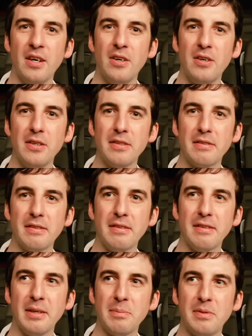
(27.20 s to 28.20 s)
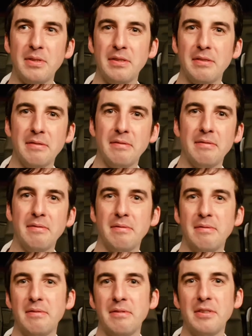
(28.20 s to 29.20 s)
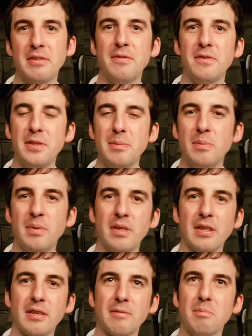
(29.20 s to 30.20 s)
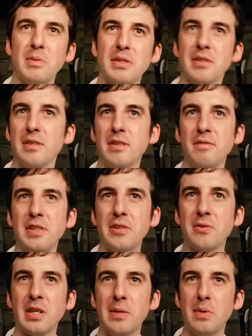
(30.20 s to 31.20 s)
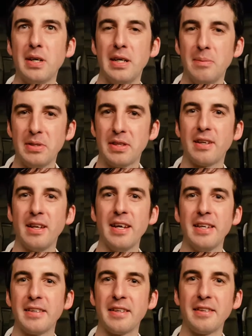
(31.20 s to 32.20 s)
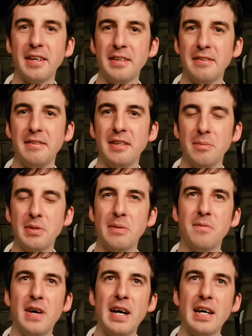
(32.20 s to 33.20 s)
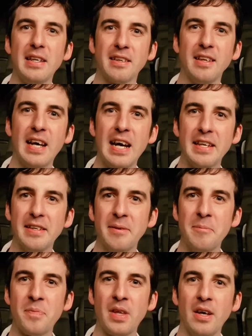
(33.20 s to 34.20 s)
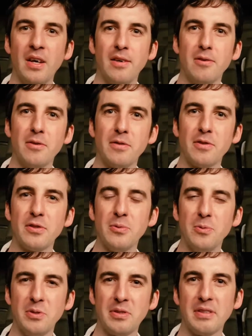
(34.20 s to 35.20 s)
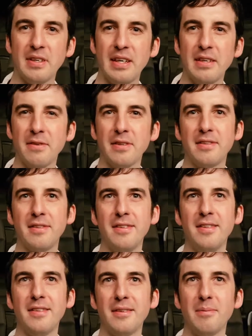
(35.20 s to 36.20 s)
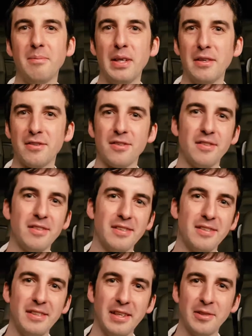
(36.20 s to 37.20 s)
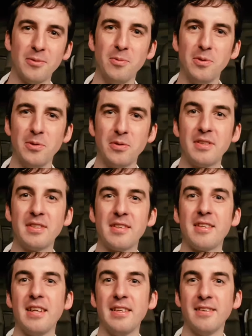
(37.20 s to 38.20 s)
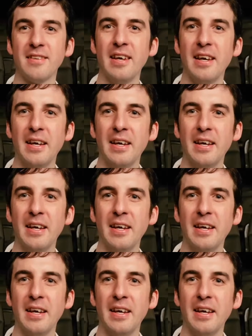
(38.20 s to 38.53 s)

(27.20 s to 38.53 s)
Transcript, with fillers: Und ich habe die, diesen Film mit der Videokamera mit einer kleinen gedreht. Die habe ich am Fahrrad geladen und versucht einfach die Menschen, die Natur und dieses Land